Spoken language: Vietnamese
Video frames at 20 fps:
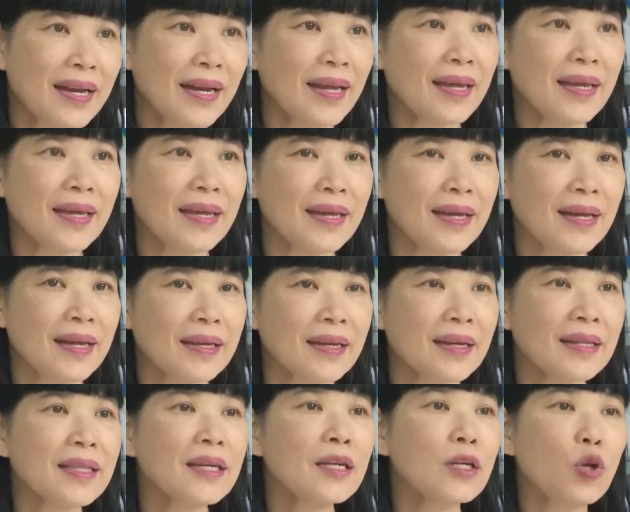thì à,
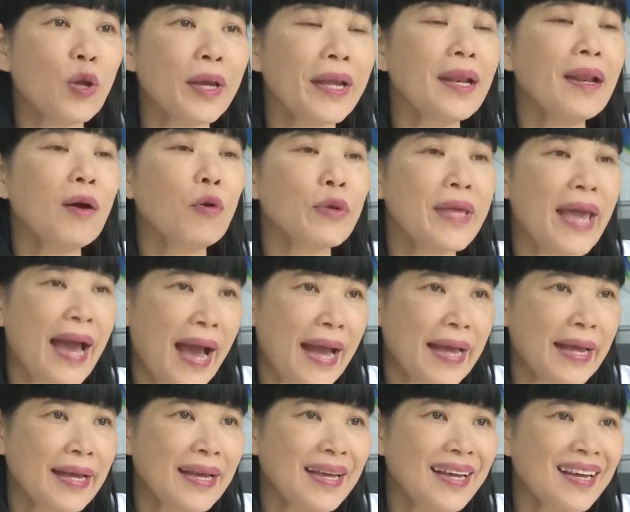nó tích lũy lâu
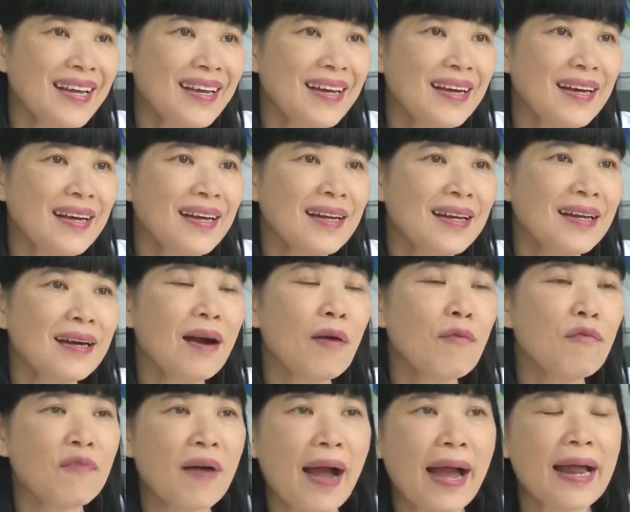dài nó
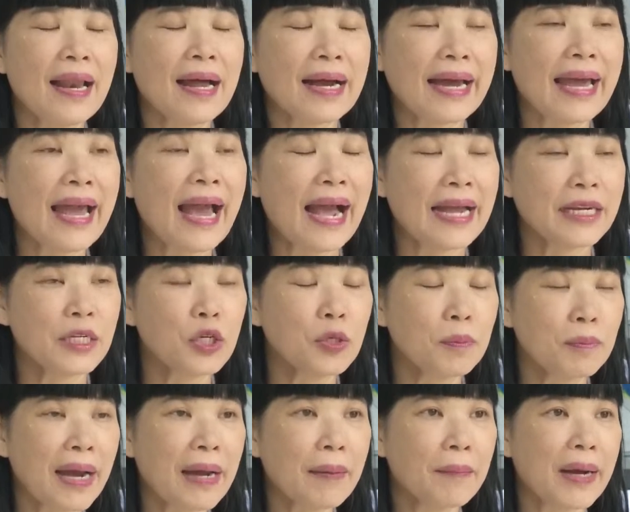không phải là cái hại
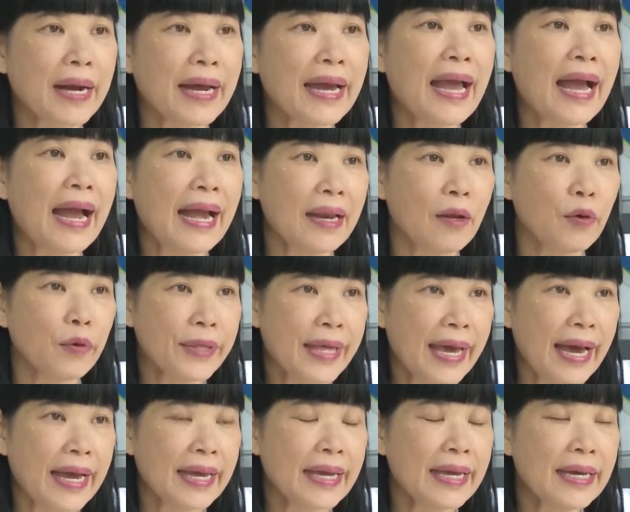trước mắt mà cái hại lâu
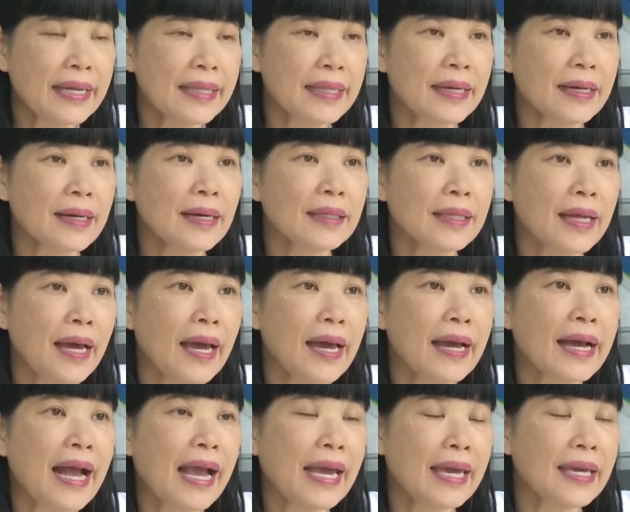dài thì có
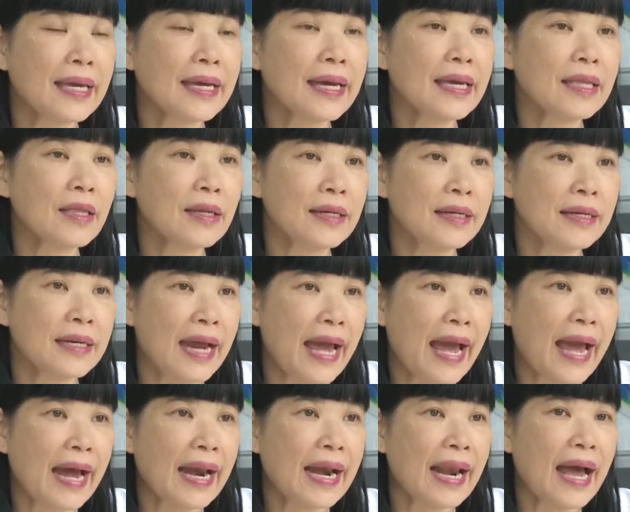thể gây cái tình
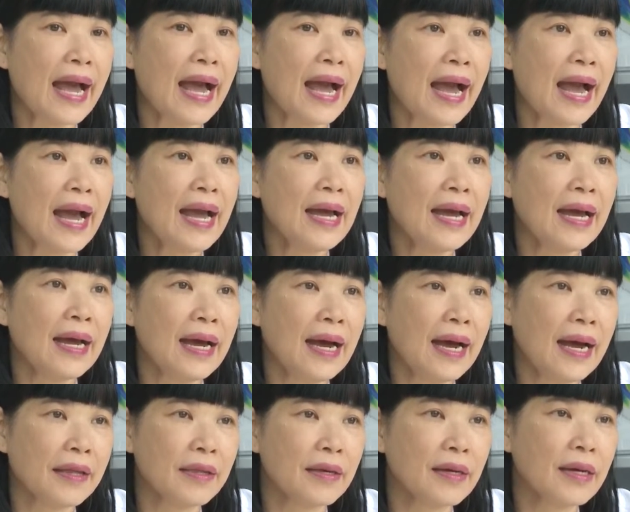trạng là
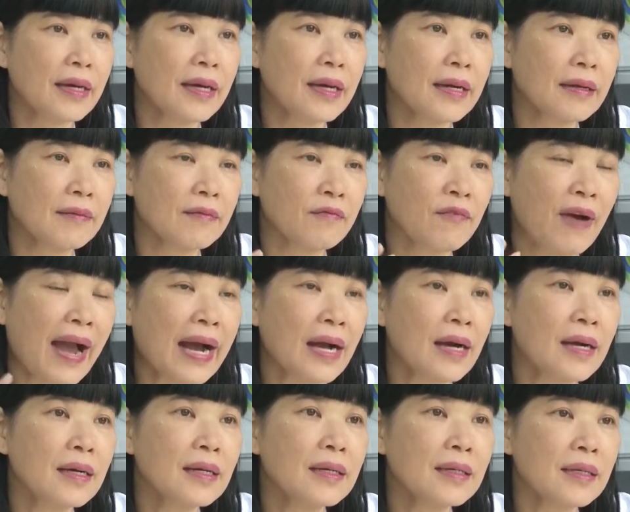à, những cái
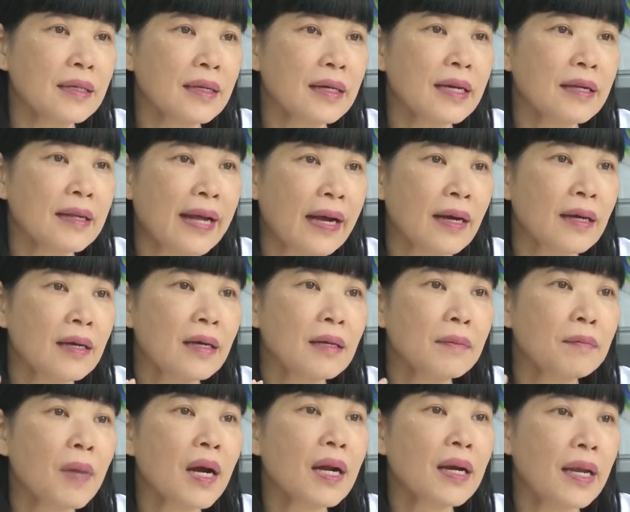phản ứng những cái phản
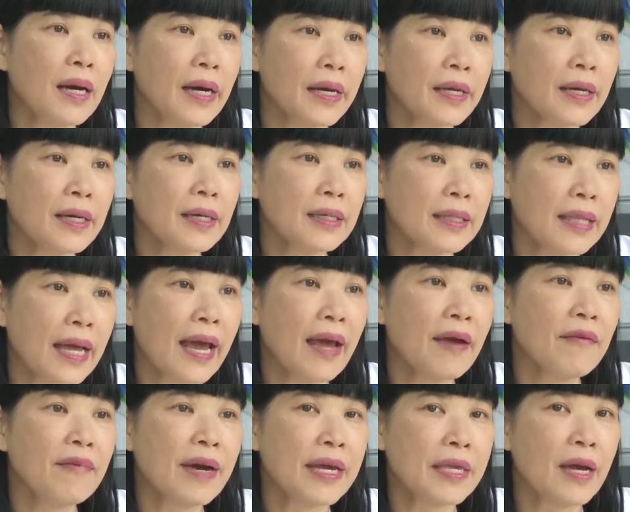ứng bất lợi cho cơ
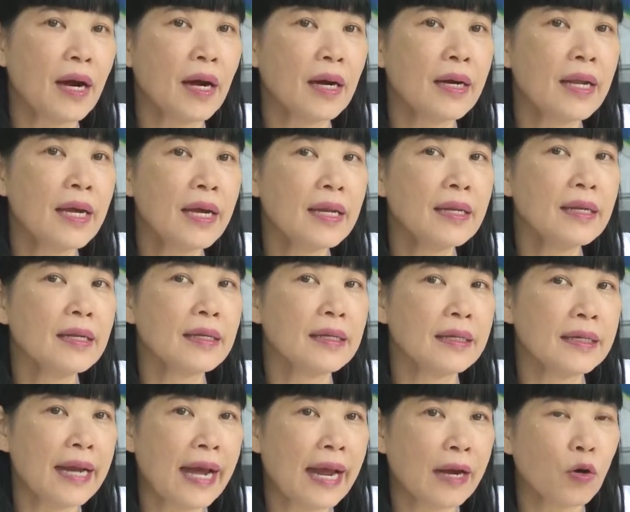thể và dẫn đến
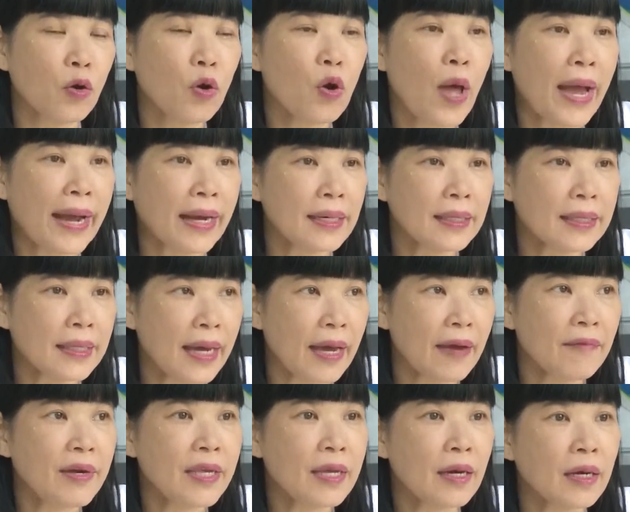tình trạng rối loạn cơ
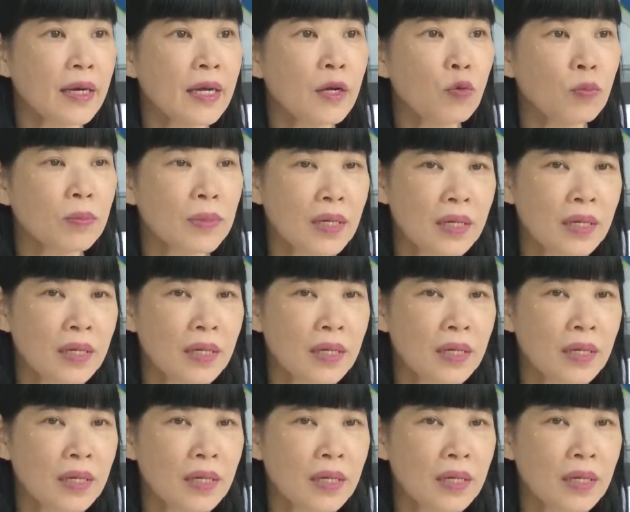thể và dẫn đến ung